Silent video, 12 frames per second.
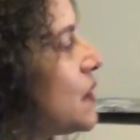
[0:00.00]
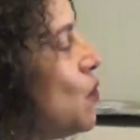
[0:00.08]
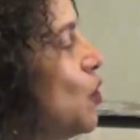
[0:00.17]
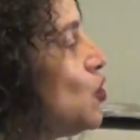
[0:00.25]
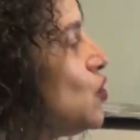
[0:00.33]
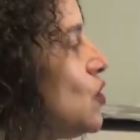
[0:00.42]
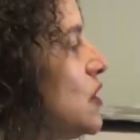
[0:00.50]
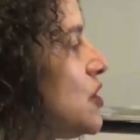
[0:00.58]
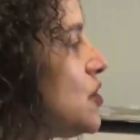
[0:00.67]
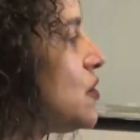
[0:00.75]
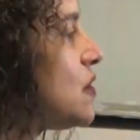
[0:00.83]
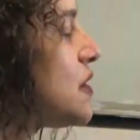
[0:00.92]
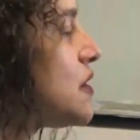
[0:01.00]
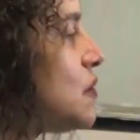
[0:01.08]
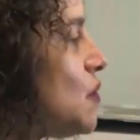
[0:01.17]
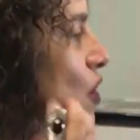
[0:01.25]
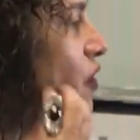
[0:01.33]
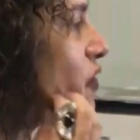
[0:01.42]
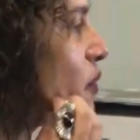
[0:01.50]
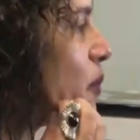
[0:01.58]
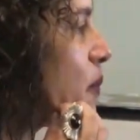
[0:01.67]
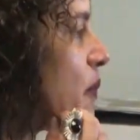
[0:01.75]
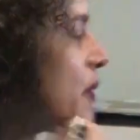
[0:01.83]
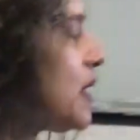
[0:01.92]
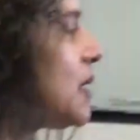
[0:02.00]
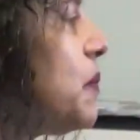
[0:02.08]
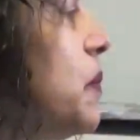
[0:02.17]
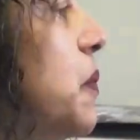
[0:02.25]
o motor da história se move pela